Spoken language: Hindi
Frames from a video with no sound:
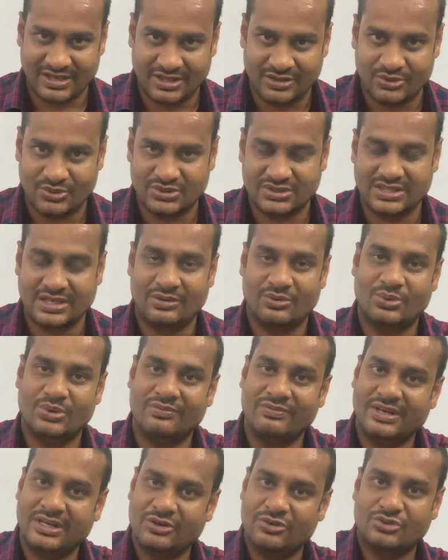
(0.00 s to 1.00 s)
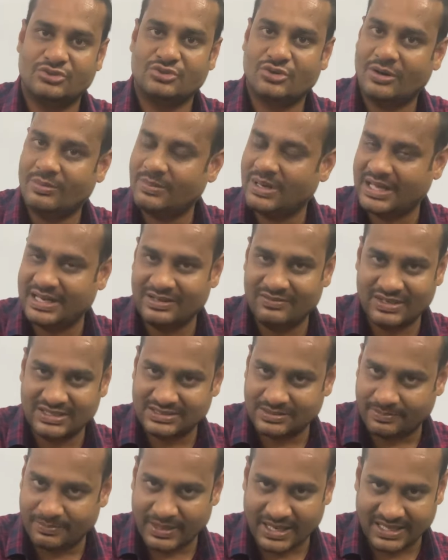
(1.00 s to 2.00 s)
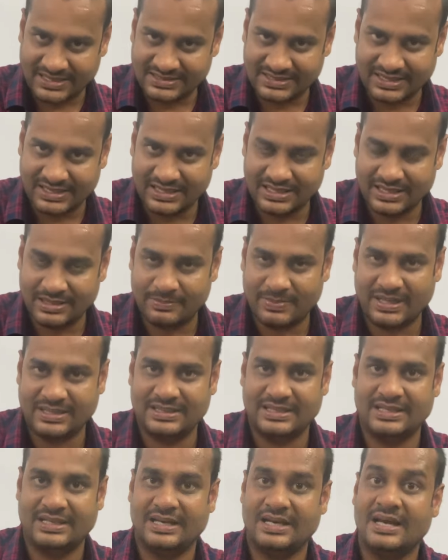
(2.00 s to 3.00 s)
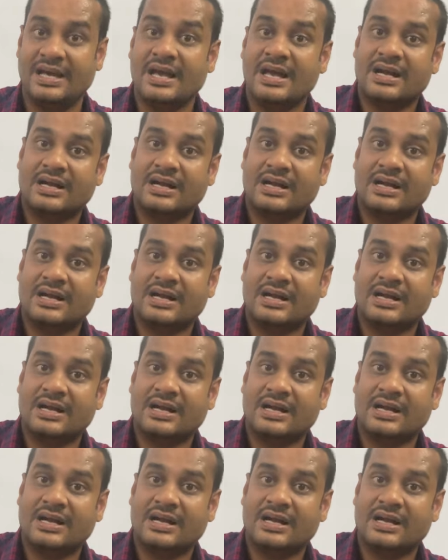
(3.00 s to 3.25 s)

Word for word: वीडियोज़ हैं उन वीडियोज़ को हम लाइन वाइज अभ्यास नहीं कर पाते हैं